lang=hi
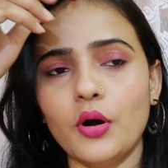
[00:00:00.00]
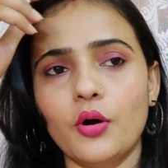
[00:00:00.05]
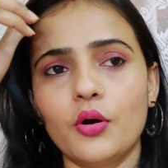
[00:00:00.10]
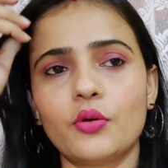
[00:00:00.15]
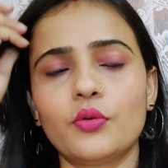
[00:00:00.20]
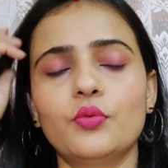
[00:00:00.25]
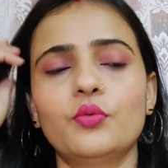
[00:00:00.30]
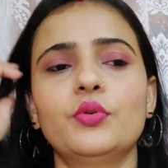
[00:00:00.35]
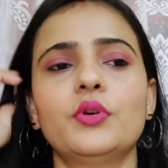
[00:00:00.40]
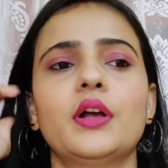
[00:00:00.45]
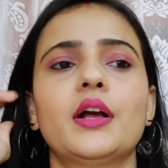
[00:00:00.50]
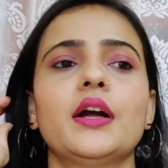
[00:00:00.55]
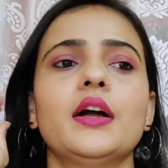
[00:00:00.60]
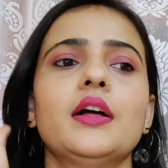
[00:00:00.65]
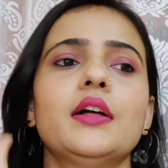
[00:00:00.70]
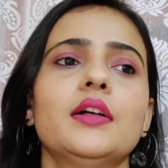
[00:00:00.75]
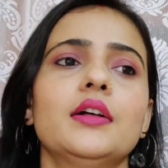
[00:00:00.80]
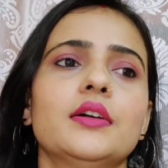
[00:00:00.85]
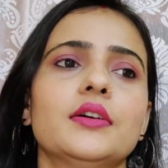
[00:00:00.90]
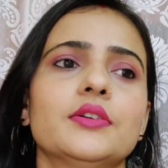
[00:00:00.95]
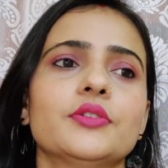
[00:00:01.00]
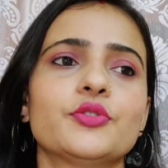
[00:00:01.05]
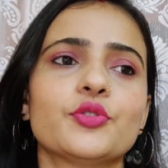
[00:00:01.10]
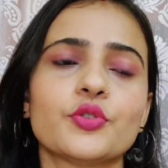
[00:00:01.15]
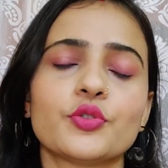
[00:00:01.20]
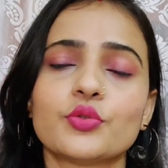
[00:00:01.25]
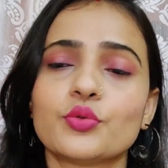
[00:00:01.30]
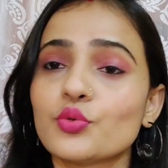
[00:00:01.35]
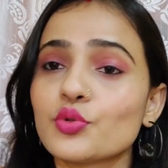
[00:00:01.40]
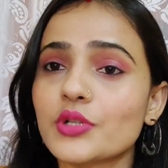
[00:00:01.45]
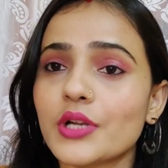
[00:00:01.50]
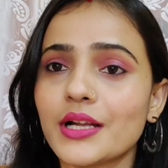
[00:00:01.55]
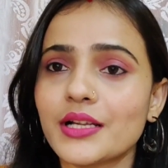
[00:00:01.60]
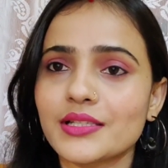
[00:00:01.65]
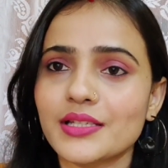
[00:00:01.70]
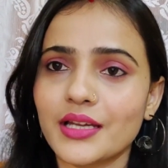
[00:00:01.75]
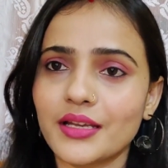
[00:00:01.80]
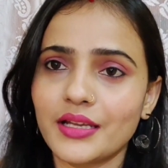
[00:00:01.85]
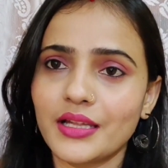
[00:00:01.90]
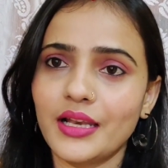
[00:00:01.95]
और उनका जो दूसरा
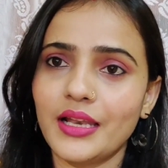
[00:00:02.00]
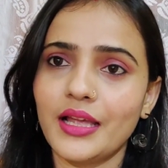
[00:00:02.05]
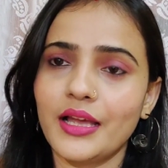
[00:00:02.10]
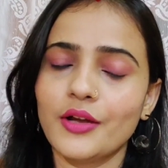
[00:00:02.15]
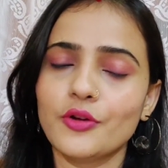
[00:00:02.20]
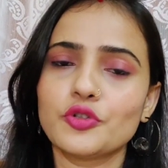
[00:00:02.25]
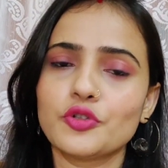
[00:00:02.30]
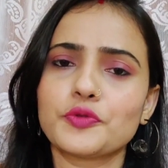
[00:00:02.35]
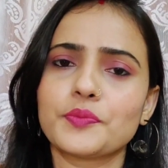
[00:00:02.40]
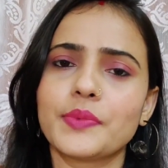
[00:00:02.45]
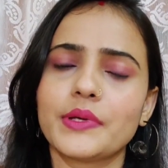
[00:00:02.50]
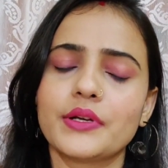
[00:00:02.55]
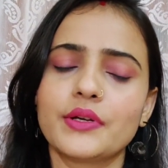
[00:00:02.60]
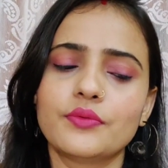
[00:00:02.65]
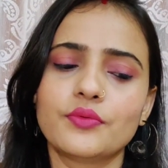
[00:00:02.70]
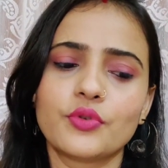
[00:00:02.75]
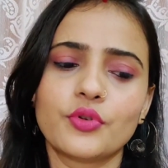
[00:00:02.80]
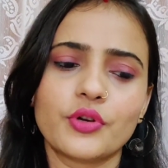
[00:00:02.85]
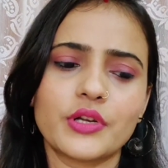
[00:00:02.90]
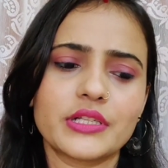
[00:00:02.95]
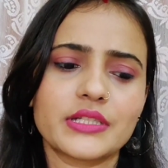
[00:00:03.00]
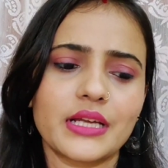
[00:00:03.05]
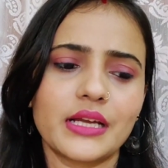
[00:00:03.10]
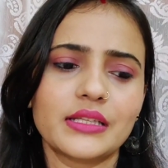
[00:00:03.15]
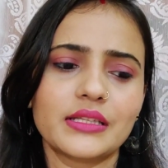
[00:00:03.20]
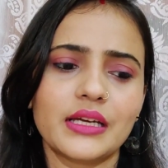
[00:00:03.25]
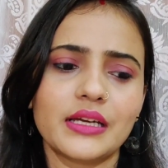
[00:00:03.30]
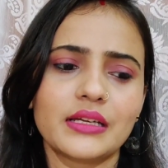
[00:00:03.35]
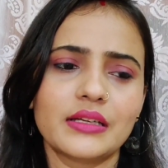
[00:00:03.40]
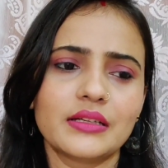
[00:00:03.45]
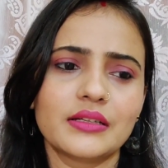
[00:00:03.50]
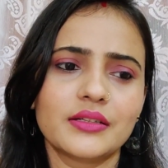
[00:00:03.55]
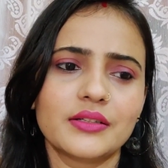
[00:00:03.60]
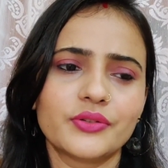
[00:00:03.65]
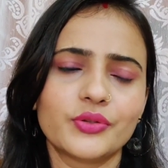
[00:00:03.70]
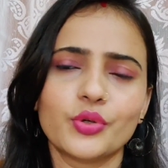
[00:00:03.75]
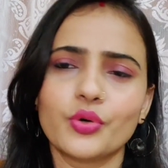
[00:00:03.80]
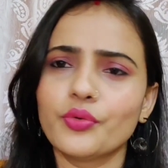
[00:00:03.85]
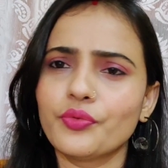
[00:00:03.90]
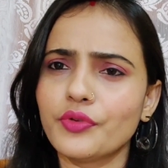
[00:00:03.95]
चैनल है उस पर उन्होंने शायद
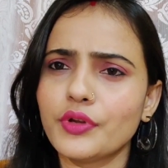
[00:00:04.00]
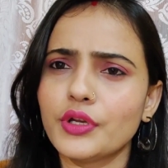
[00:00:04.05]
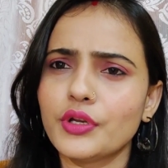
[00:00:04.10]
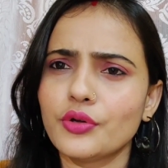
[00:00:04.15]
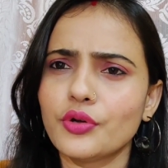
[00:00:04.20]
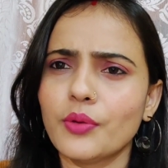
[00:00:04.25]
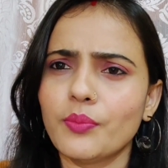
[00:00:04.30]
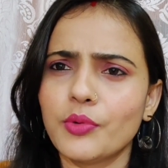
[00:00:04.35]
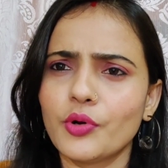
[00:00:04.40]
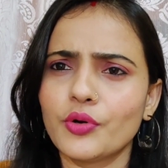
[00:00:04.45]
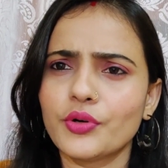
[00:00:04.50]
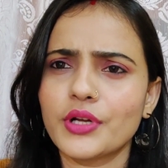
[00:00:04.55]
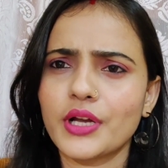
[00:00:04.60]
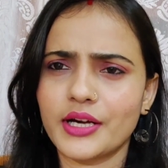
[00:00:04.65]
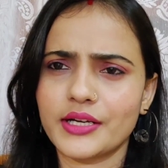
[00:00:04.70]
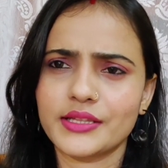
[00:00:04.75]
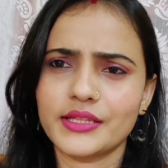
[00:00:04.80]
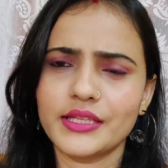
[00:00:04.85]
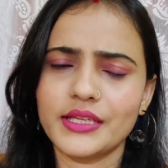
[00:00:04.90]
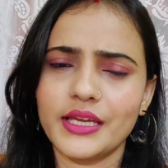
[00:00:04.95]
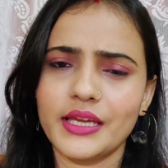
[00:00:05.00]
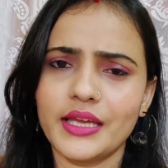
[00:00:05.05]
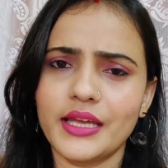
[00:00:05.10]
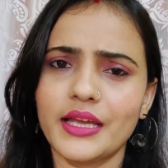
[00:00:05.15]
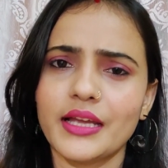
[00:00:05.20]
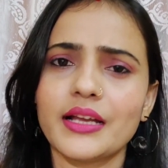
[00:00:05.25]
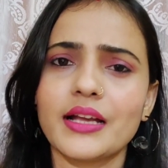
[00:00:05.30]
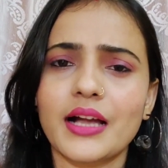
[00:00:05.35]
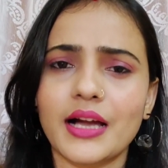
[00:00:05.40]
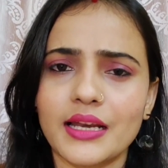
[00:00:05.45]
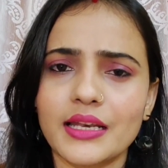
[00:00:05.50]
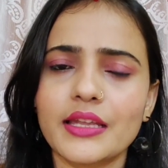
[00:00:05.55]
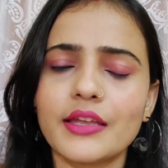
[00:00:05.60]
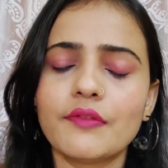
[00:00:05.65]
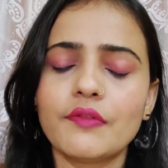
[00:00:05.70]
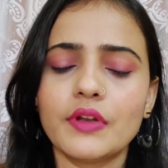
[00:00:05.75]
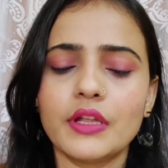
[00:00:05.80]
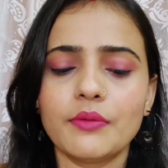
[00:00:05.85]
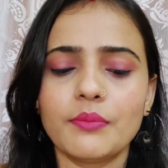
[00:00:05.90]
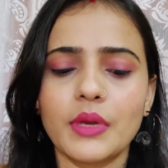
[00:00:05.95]
दो वीडियो अपलोड कर दिए हैं कल
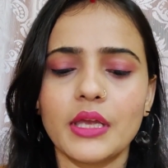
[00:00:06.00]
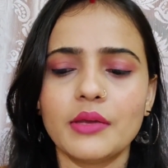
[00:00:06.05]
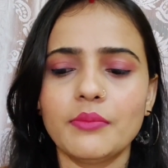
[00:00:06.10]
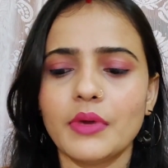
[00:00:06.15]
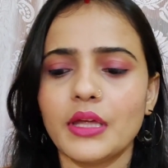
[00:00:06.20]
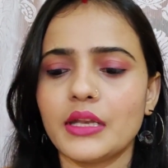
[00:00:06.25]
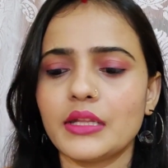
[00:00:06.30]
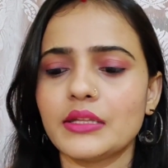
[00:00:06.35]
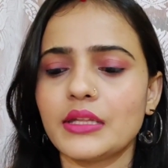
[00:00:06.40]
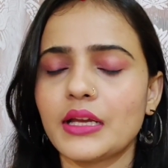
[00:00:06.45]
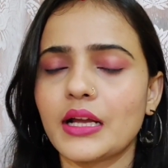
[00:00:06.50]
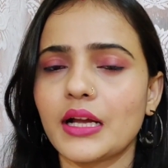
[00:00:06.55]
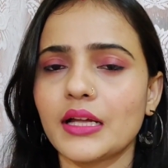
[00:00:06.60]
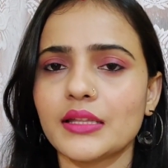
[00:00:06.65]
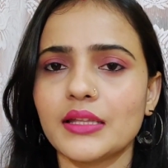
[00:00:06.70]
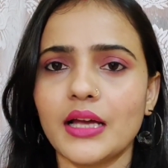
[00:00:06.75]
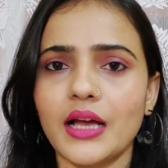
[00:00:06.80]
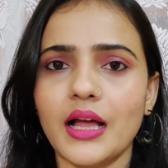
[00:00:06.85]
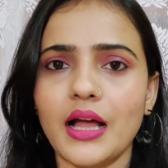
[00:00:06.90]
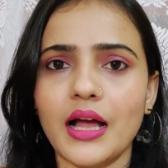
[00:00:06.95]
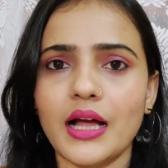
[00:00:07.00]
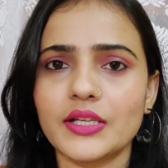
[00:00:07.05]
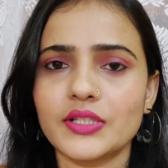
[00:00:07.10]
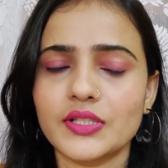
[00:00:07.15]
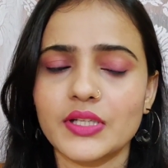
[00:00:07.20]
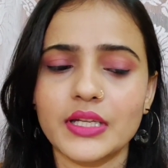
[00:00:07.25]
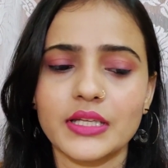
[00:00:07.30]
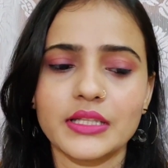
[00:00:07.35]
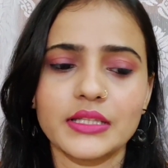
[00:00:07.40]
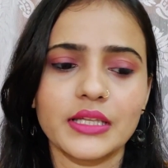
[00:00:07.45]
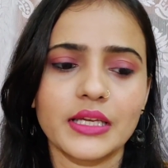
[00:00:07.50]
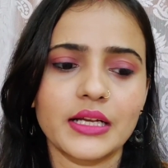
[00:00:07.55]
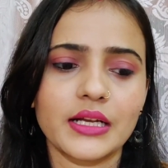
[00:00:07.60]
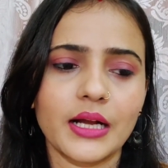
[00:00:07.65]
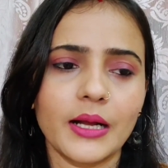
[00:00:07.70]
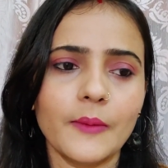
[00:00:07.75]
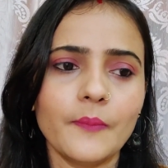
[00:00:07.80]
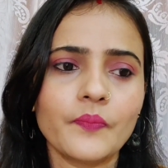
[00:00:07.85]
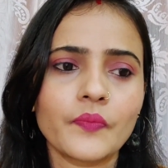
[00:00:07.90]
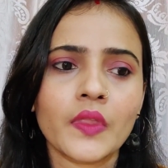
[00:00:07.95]
इवनिंग में ही मैंने देखा था आज नहीं
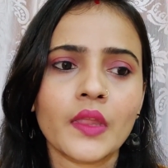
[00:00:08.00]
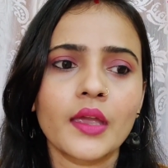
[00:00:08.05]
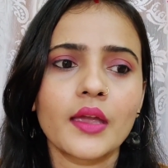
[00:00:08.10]
देखा